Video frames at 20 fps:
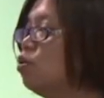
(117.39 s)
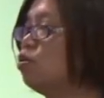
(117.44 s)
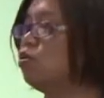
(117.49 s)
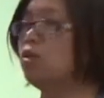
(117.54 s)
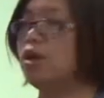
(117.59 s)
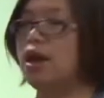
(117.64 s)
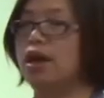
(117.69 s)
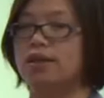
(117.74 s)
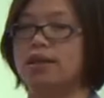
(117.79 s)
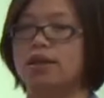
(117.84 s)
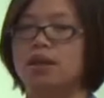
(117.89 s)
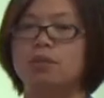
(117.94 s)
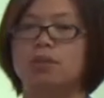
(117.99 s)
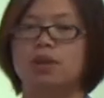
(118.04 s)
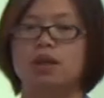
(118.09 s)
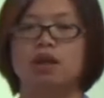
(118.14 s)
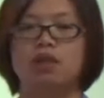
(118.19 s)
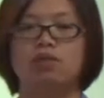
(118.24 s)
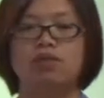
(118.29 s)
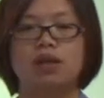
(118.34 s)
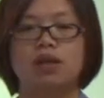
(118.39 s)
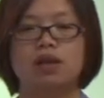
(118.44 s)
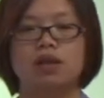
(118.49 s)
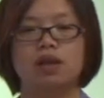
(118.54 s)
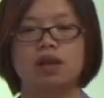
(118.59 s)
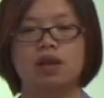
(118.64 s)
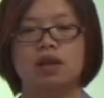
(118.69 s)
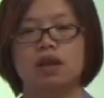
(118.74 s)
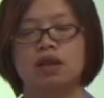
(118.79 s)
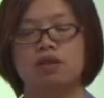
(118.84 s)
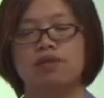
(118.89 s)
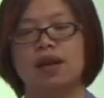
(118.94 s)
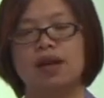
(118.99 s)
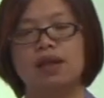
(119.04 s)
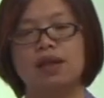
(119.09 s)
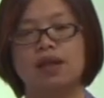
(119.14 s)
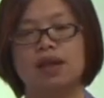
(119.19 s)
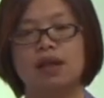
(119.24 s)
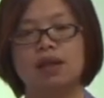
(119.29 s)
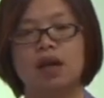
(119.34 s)
中两期比较分析可以
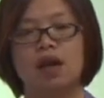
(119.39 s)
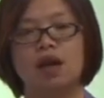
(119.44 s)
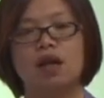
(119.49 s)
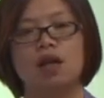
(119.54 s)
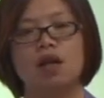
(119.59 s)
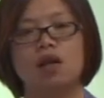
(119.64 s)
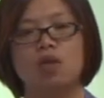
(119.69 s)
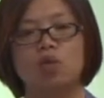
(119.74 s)
发现呢，